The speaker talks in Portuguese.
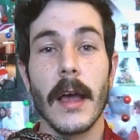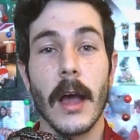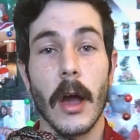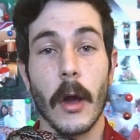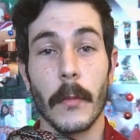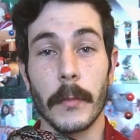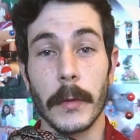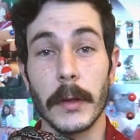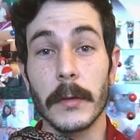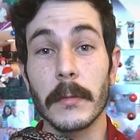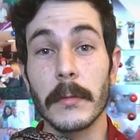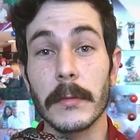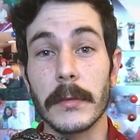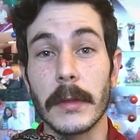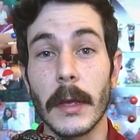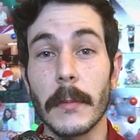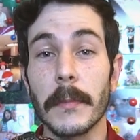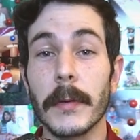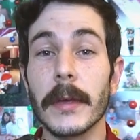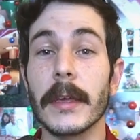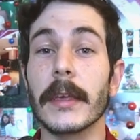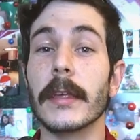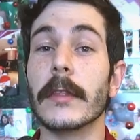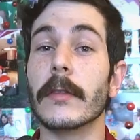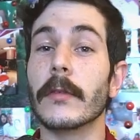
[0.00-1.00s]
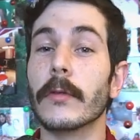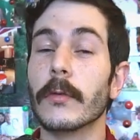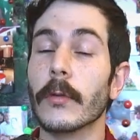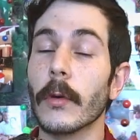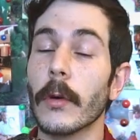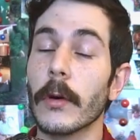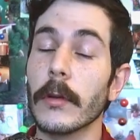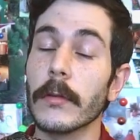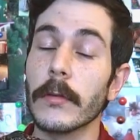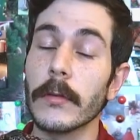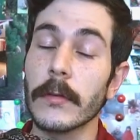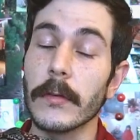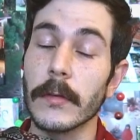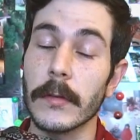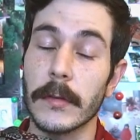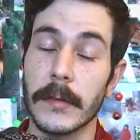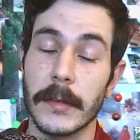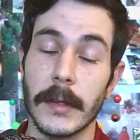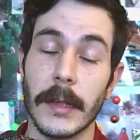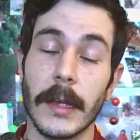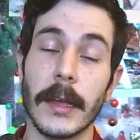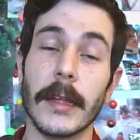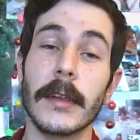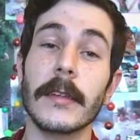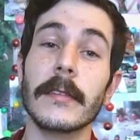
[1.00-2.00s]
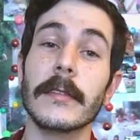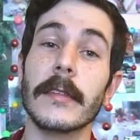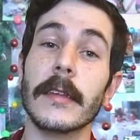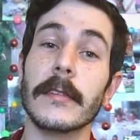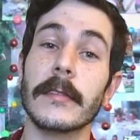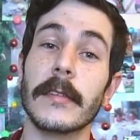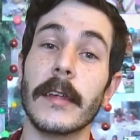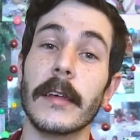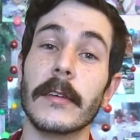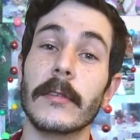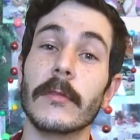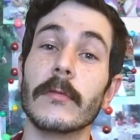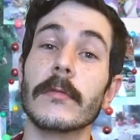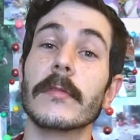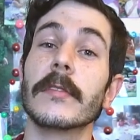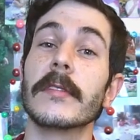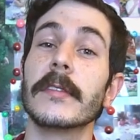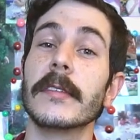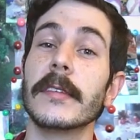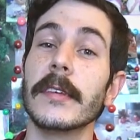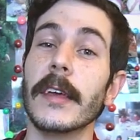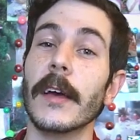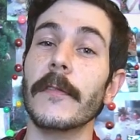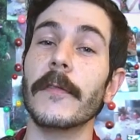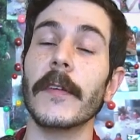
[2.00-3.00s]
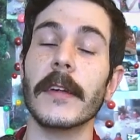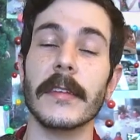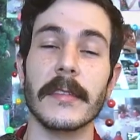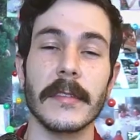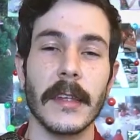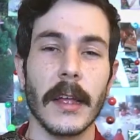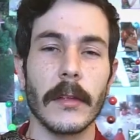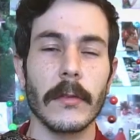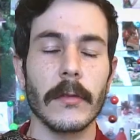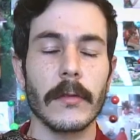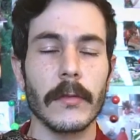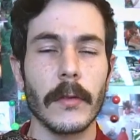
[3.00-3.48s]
ao mesmo tempo em que todos os seres desejam se afastar do